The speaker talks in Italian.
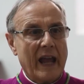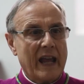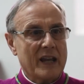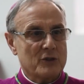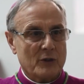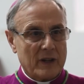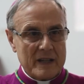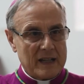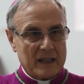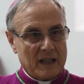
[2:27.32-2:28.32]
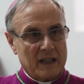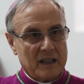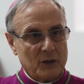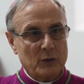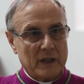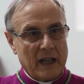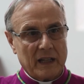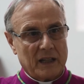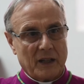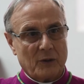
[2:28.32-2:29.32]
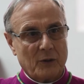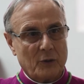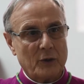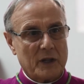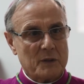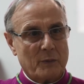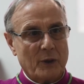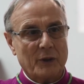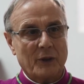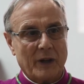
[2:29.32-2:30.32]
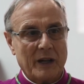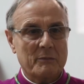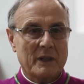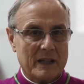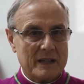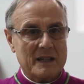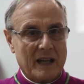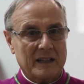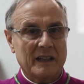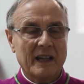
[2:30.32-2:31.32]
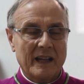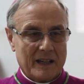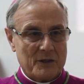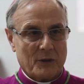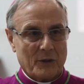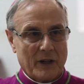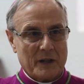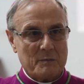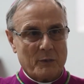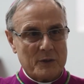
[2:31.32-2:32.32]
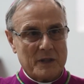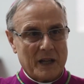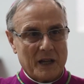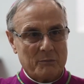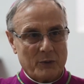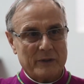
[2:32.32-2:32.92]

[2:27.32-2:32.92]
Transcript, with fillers: e i sorrisi a 32 denti con cui rispondono alle mie risate ne sono la risposta più